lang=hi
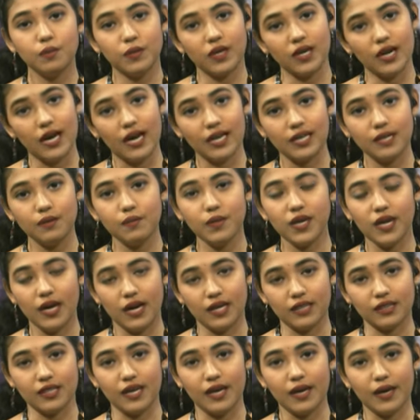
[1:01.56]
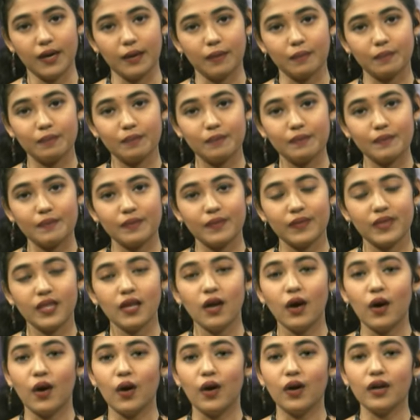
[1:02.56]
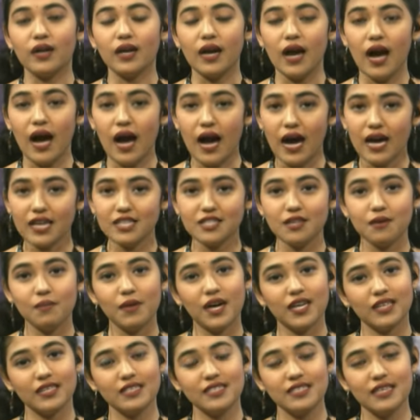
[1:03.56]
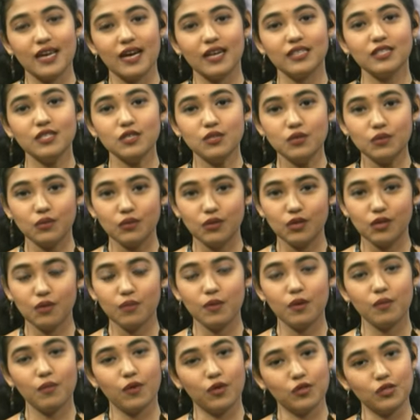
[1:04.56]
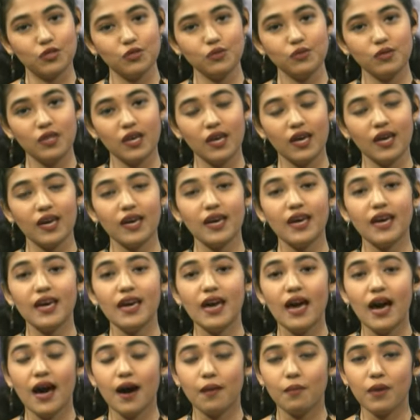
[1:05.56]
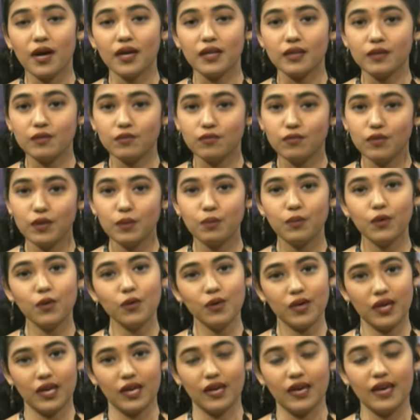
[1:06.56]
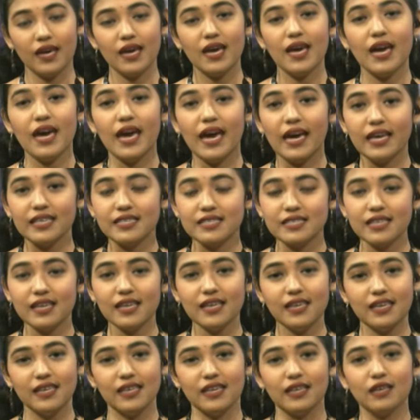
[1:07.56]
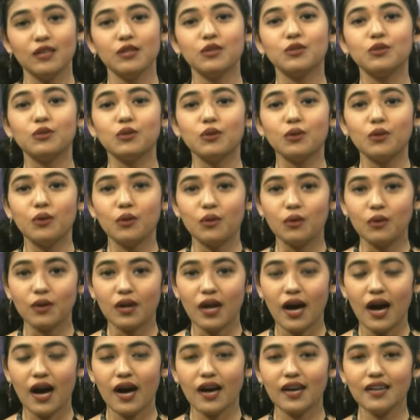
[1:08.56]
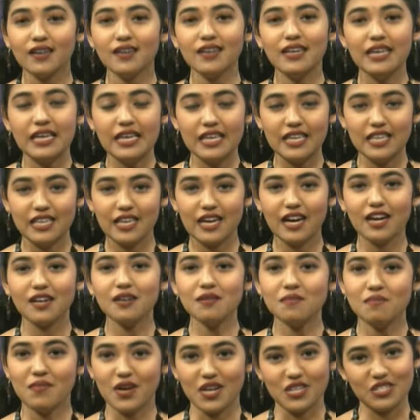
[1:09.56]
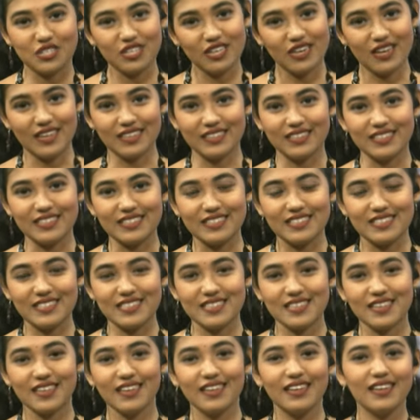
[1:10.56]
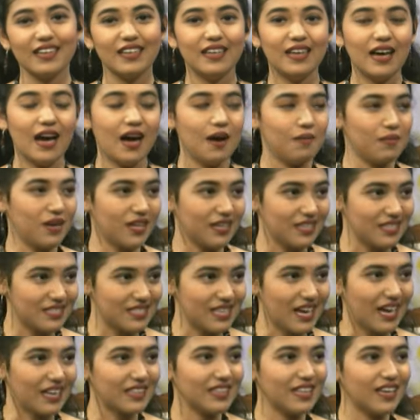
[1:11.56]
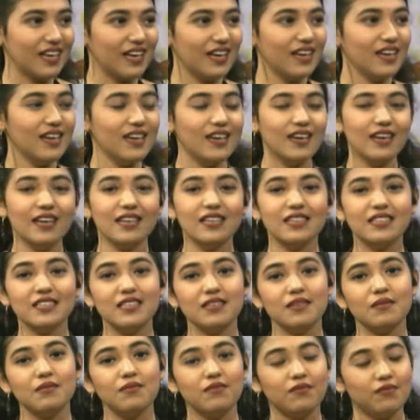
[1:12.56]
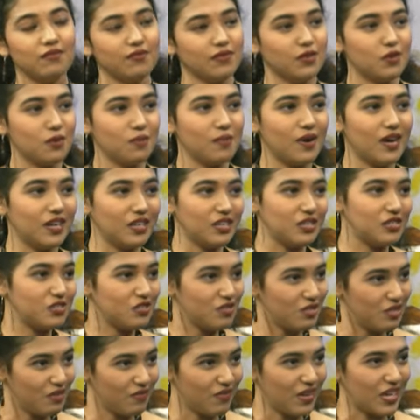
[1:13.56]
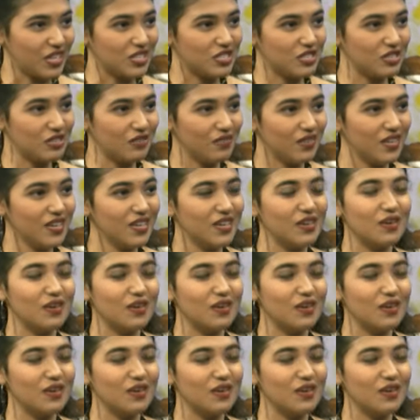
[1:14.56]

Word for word: प्रणाली में आता है और आज हमारे साथ स्टूडियो में मौजूद हैं हमारे द्वीपों के ऐसे ही दो होनहार यंग मार्शल आर्टिस्ट हमारे साथ हैं कुमारी श्री वैष्णवी